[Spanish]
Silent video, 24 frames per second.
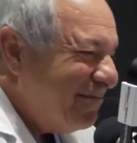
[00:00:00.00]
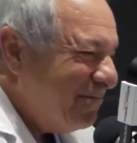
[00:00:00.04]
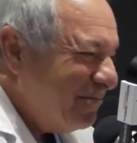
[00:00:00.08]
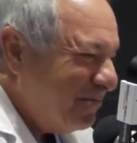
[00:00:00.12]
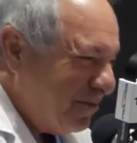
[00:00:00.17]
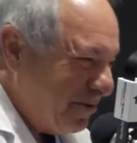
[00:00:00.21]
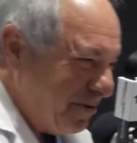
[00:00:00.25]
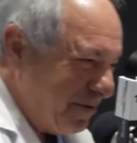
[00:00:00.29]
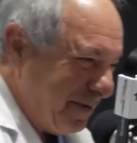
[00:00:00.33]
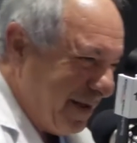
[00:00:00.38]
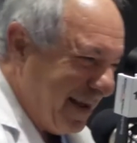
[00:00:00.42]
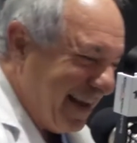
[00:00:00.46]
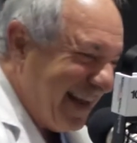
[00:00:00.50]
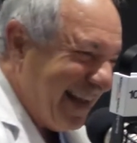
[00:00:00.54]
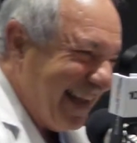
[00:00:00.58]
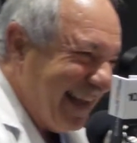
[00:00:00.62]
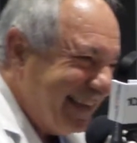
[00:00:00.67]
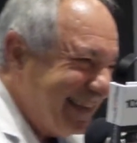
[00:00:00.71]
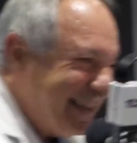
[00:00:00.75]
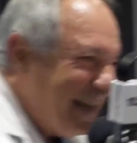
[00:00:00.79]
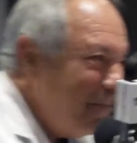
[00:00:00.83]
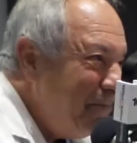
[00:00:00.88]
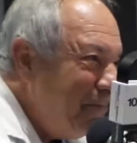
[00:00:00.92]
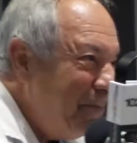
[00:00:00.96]
Muy bien,
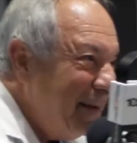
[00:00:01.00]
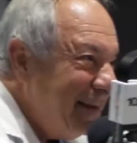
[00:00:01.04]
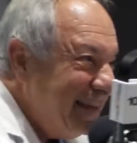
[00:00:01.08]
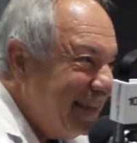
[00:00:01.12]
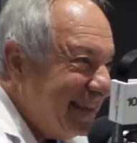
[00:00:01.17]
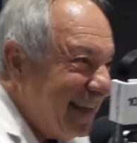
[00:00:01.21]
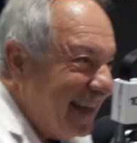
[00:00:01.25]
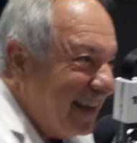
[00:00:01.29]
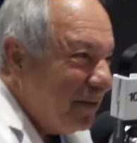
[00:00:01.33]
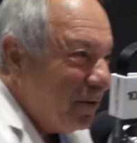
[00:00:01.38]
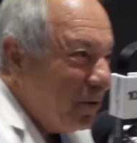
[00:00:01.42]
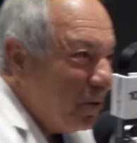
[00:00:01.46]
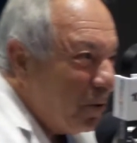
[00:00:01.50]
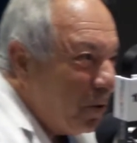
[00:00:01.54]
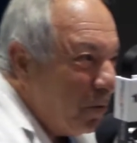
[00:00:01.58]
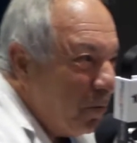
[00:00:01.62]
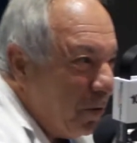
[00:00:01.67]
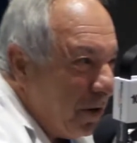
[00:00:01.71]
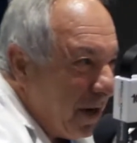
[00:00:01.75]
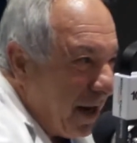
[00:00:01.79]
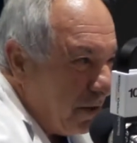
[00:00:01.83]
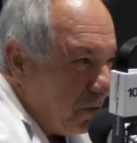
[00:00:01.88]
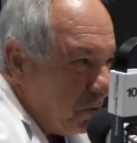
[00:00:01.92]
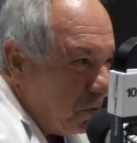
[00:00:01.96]
estás pensando
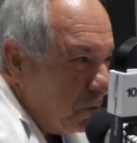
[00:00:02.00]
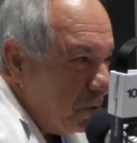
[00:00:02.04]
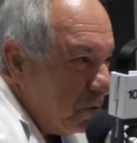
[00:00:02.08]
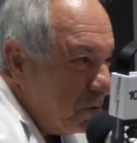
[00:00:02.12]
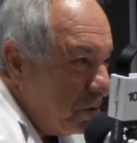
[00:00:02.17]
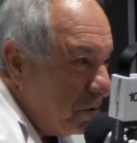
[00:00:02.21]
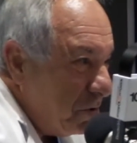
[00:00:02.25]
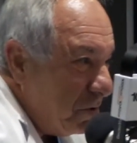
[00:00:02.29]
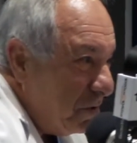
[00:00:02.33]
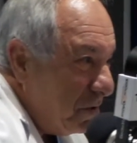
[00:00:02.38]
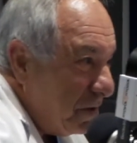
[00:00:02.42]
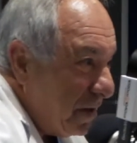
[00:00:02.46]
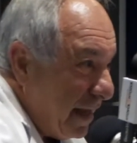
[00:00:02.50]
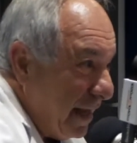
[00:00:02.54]
como el adulto